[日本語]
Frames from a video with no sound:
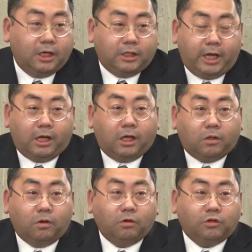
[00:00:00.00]
で
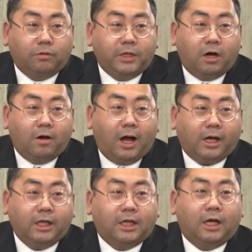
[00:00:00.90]
この扉を開
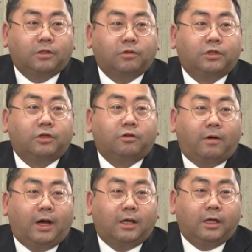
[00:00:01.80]
けた後っていうの
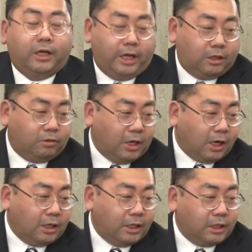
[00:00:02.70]
はえー、と
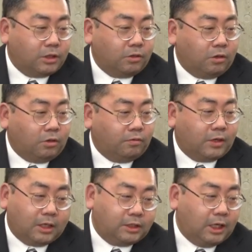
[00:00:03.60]
中でその不
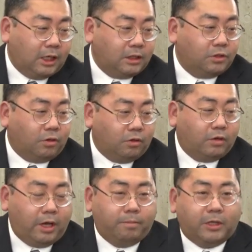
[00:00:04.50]
活性ガスを、
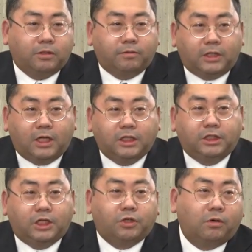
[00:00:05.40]
えー、まず吹き出し
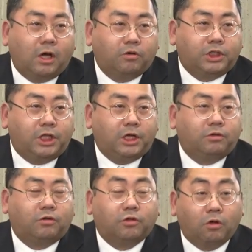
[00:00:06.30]
て消化をしてい
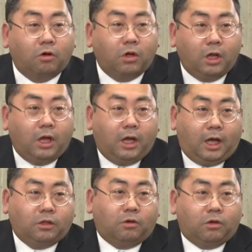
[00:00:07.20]
るのと
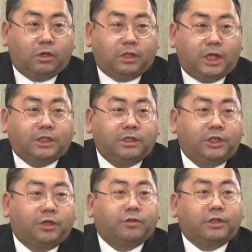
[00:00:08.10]
あと熱
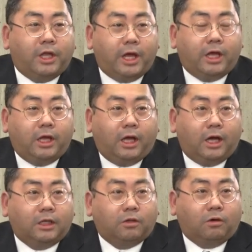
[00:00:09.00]
によって
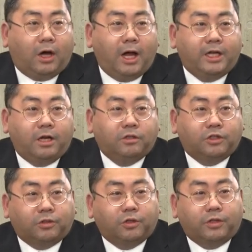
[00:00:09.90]
あの入れる
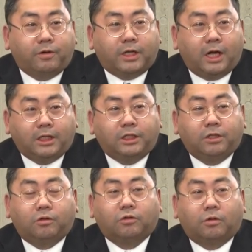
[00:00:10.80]
状況ではないと
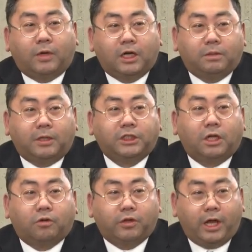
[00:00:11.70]
いうこともありまし
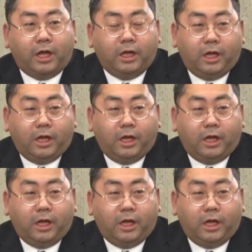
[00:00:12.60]
たので、